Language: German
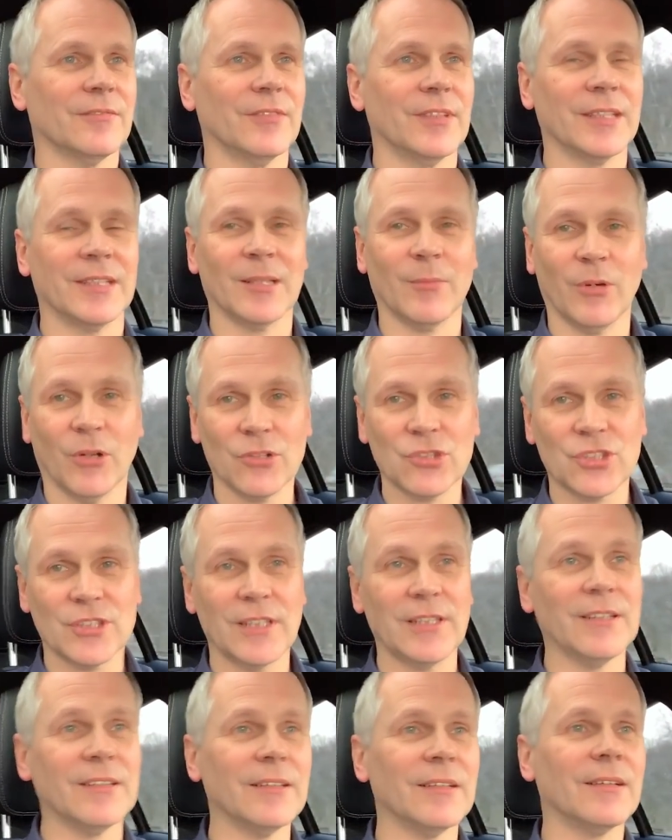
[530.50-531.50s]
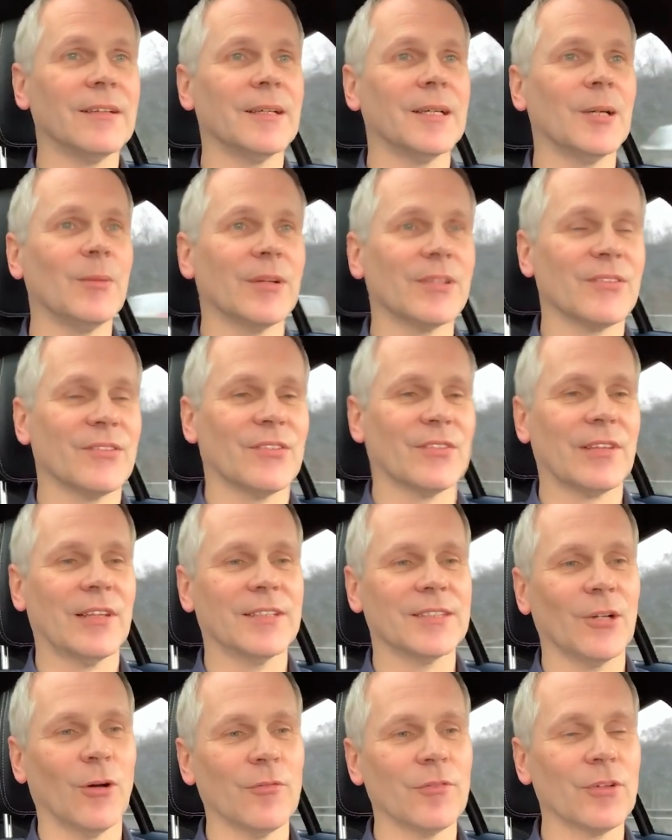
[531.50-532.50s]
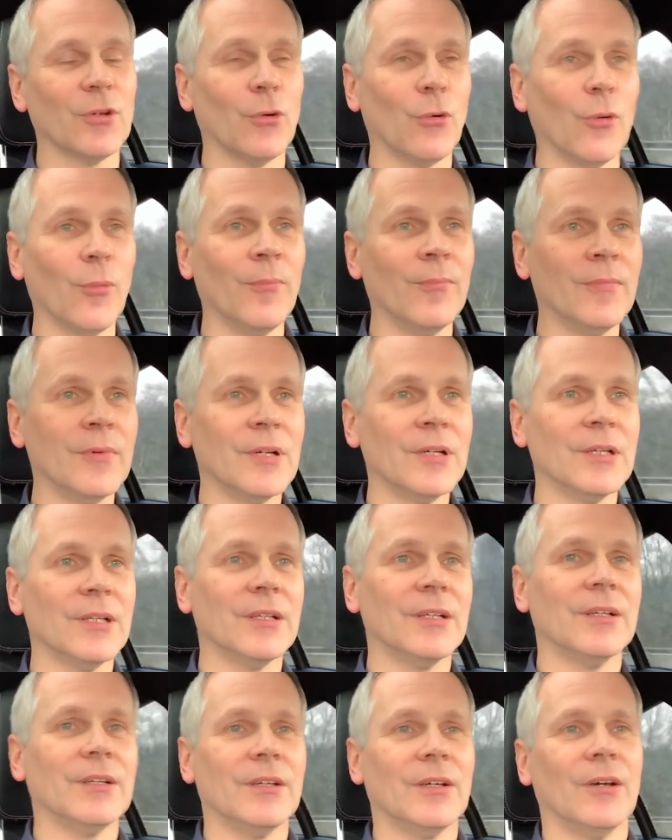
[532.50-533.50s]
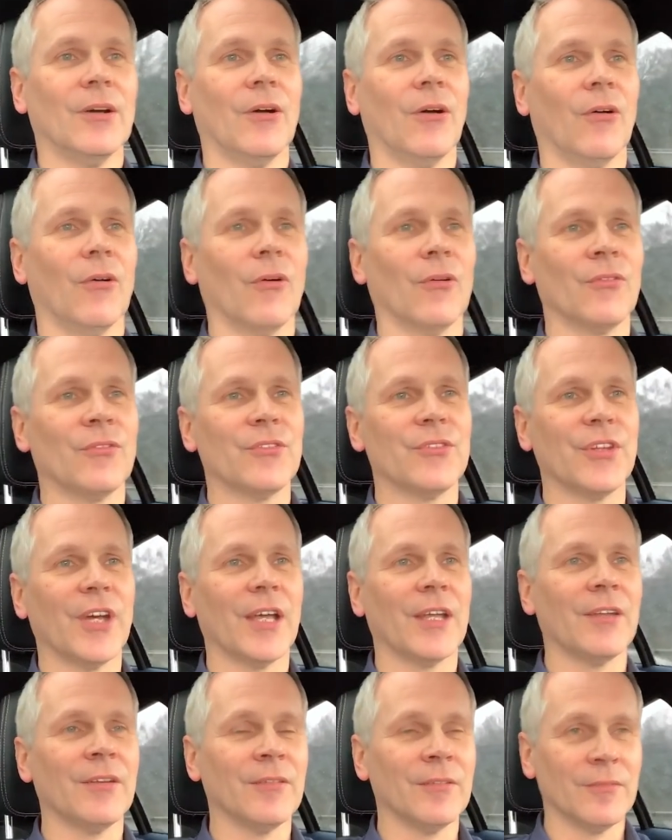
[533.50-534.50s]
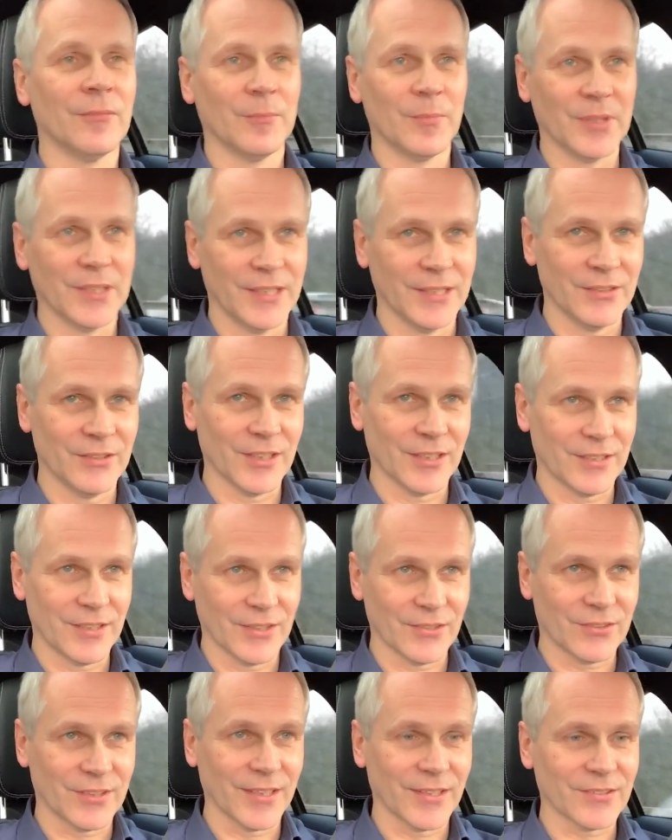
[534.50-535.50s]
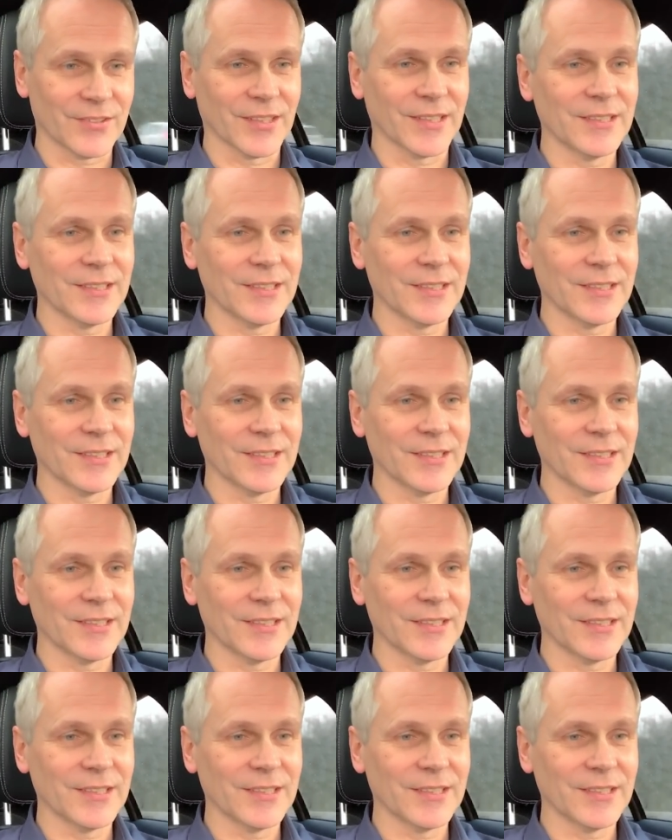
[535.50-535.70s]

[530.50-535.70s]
wegen der Baustelle, aber das ist gleich aufgehoben und dann beginnt der Test erst